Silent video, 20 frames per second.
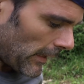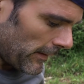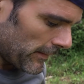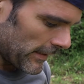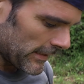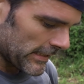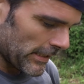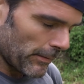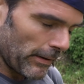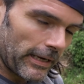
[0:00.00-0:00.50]

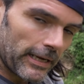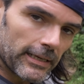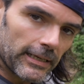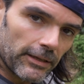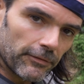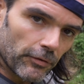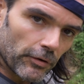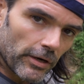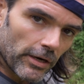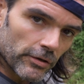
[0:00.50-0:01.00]
Desde Baja
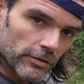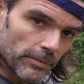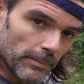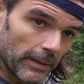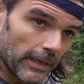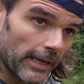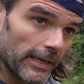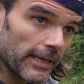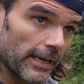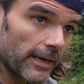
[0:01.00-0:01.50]
California no se me
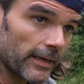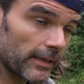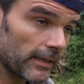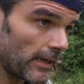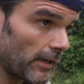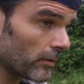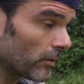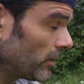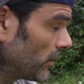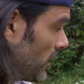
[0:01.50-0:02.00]
caía,
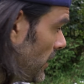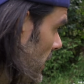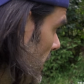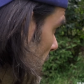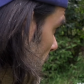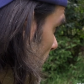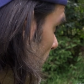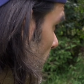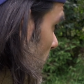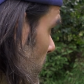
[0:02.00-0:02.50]
claro.
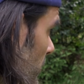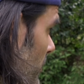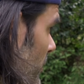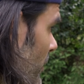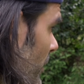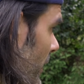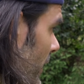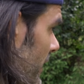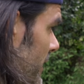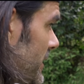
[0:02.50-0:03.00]

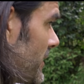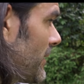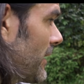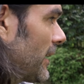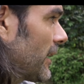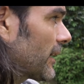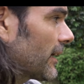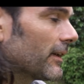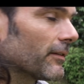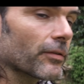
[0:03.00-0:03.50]
Porque desde
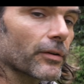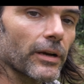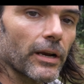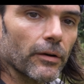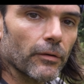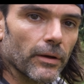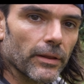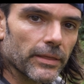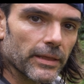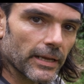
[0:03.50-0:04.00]
Baja California
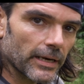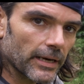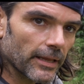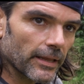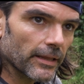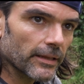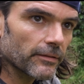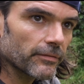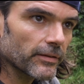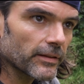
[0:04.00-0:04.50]
no hacía
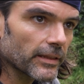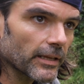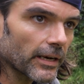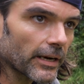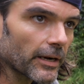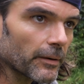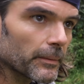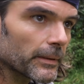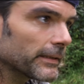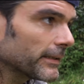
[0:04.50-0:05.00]
nada difícil
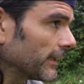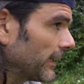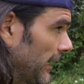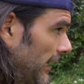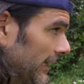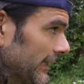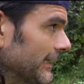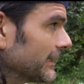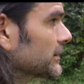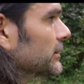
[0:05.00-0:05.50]
realmente. Y